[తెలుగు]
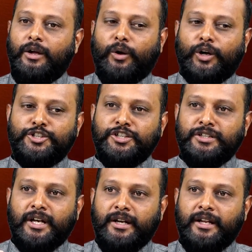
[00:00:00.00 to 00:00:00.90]
ఒక చిన్న
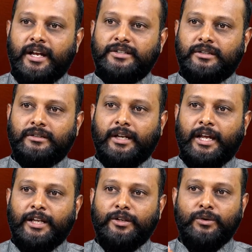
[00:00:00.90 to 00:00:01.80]
ఇండికేషన్
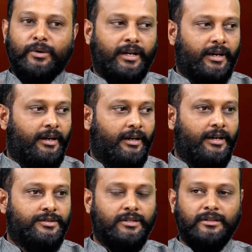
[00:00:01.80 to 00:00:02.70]
ఏదో ఒక
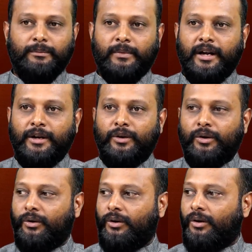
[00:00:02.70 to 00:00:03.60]
రేడియేషన్ మన ఇంట్లో
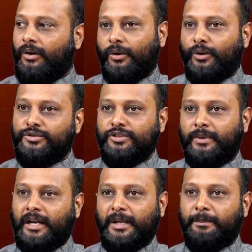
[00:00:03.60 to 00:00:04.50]
కొంచెం
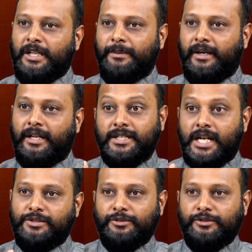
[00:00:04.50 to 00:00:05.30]
మనల్ని ఇబ్బంది పెట్టే ఛాన్స్